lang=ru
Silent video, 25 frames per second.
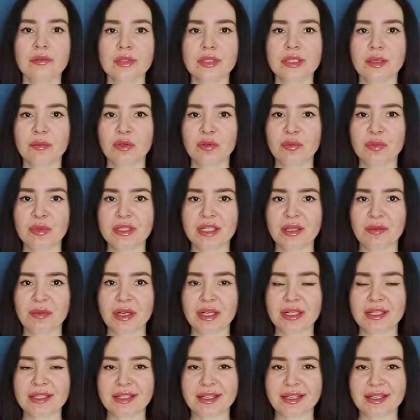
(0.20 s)
Всем любителям
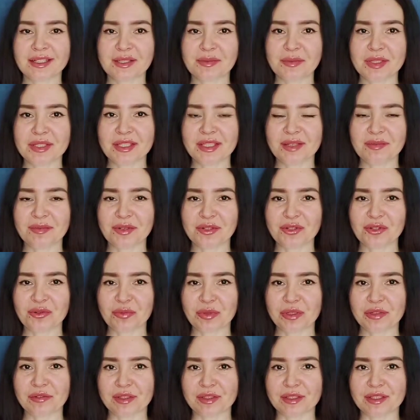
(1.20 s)
корейской косметики
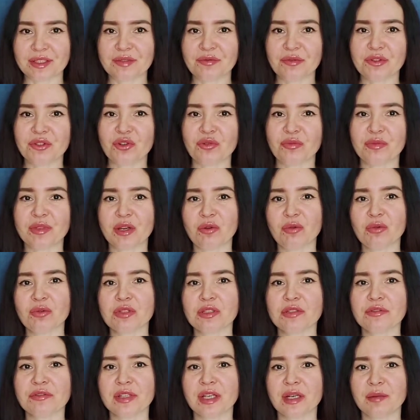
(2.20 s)
большой привет! Сегодня у меня
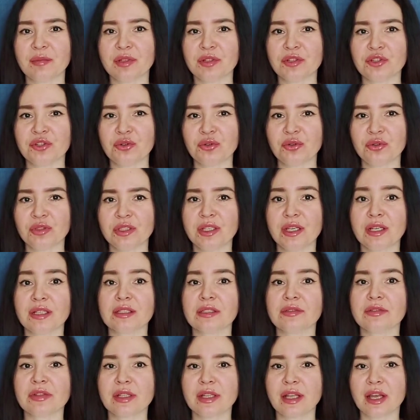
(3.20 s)
отзыв на облегченный
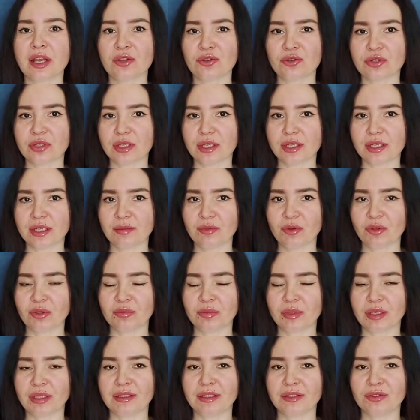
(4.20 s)
осветляющий крем
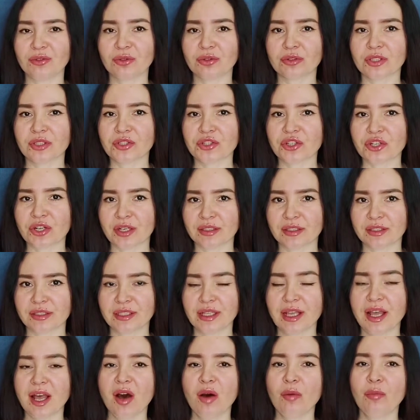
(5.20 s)
от бренда Dr. Jart.
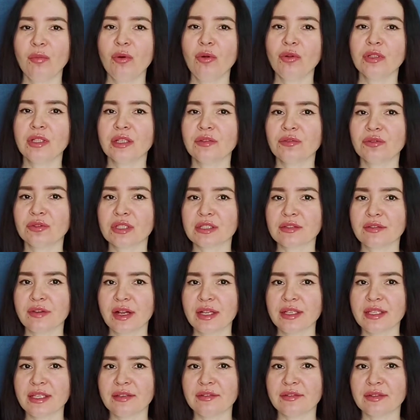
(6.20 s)
Полное его
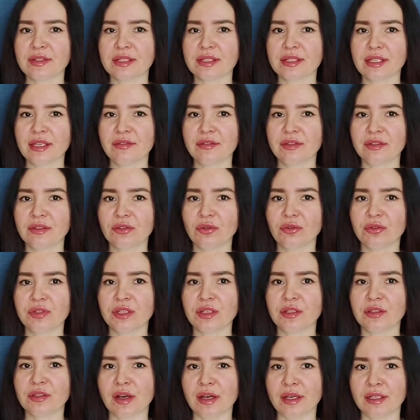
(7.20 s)
название Vis7
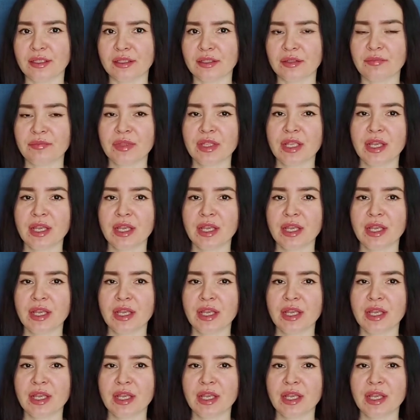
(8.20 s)
Tonic Light.